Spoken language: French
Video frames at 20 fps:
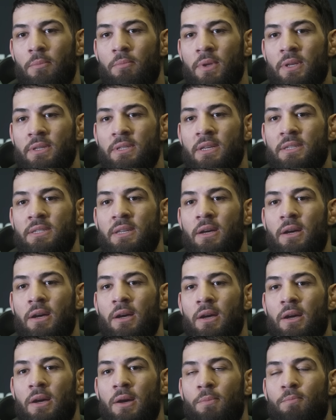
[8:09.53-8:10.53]
Mais ça
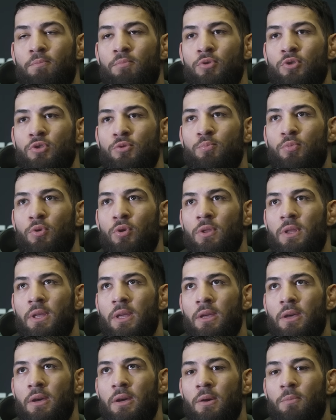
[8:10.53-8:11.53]
sera plus pour
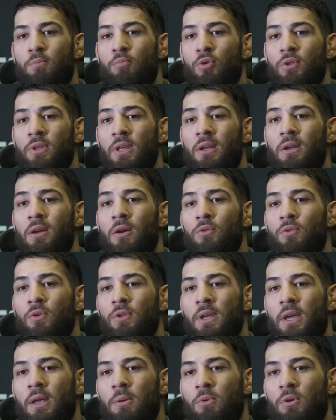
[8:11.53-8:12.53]
des, pour des camps
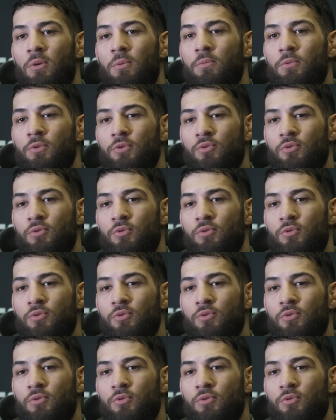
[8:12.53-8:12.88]
d'entraînement.